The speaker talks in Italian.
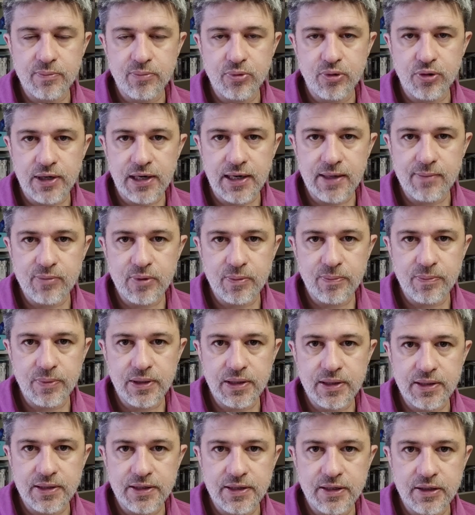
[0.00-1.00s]
in programma
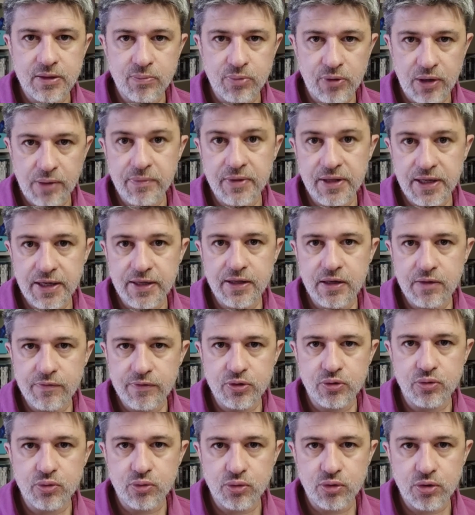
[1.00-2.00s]
per il Prime Day del
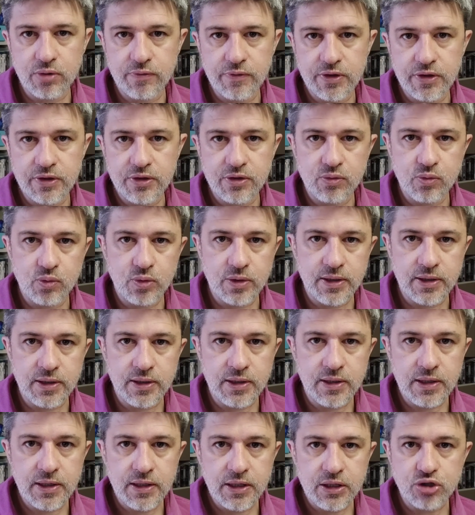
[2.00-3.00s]
21 e 22
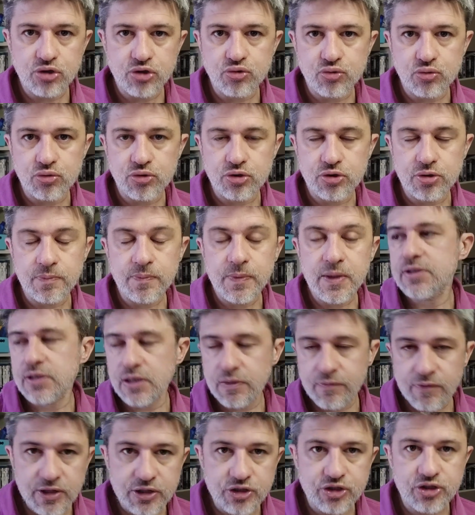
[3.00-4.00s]
di giugno. Se
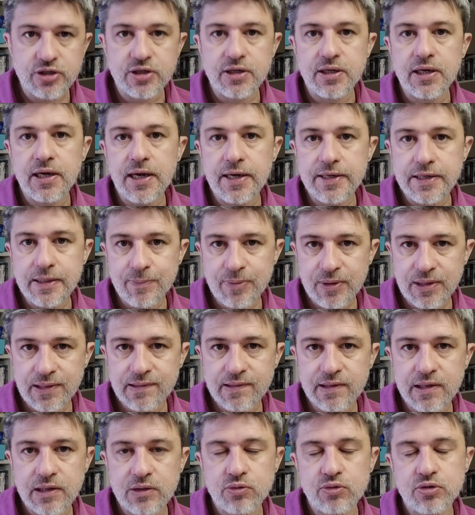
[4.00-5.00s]
invece hai
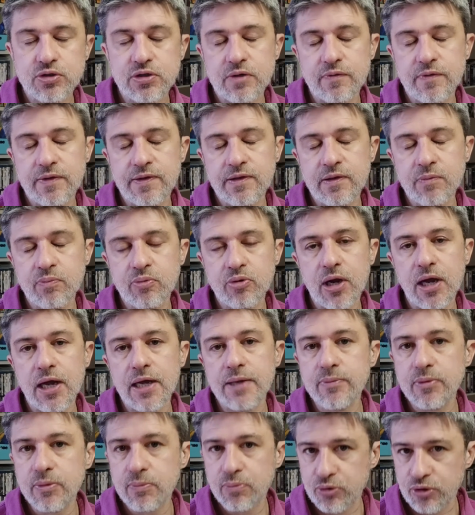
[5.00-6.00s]
apprezzato i servizi
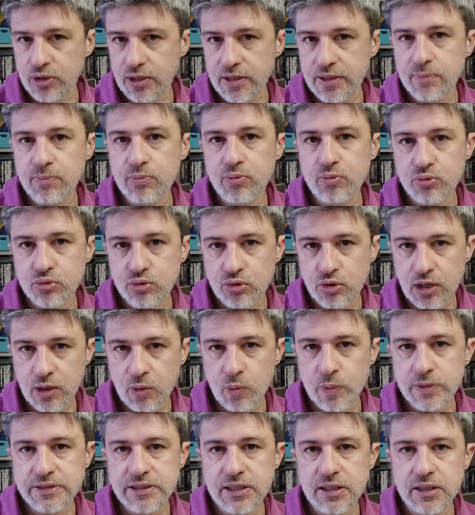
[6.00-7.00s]
Prime potrai appunto
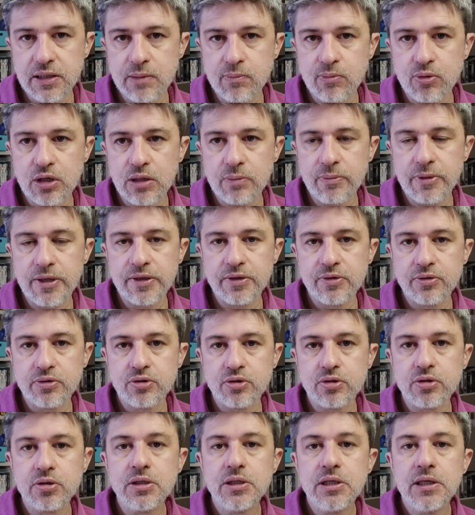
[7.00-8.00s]
acquistare
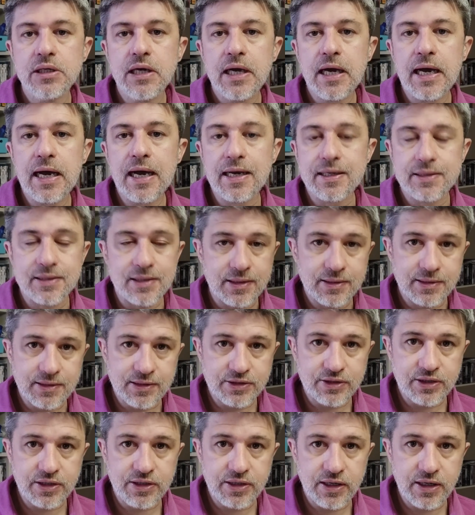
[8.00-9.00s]
l'abbonamento a
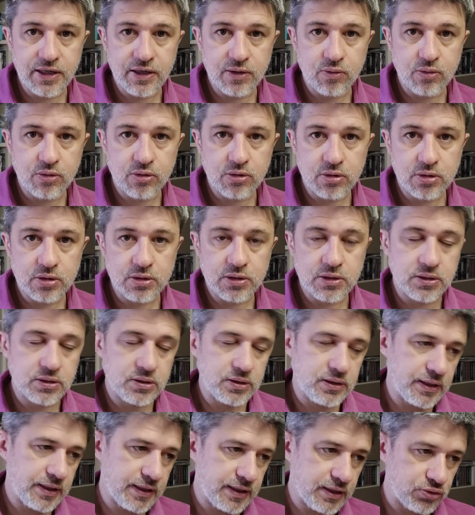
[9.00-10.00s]
36 euro eh,
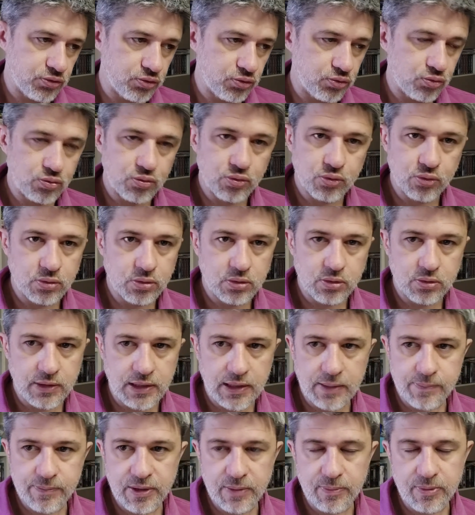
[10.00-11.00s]
nel caso tu non
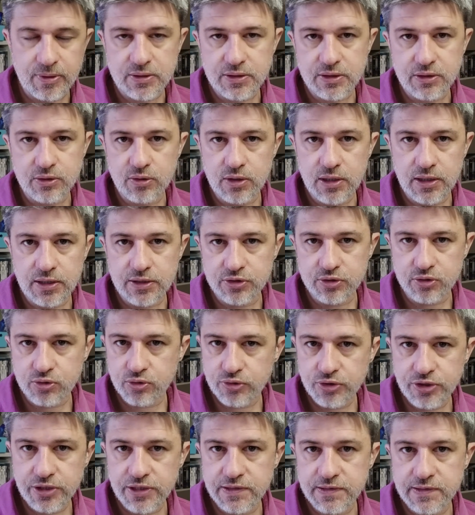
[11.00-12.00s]
abbia particolari
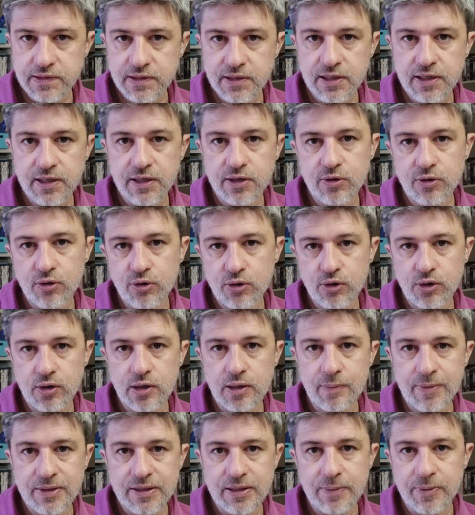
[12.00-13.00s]
scontistiche o
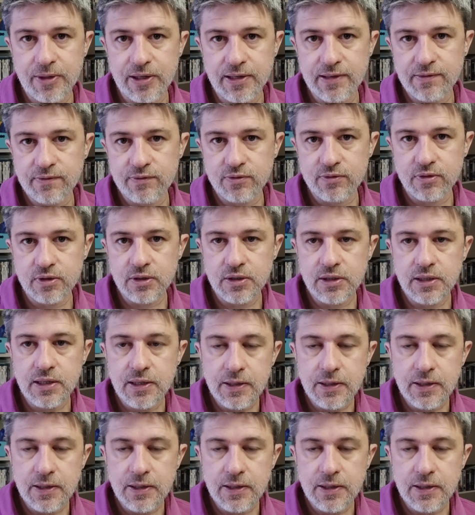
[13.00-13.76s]
a metà prezzo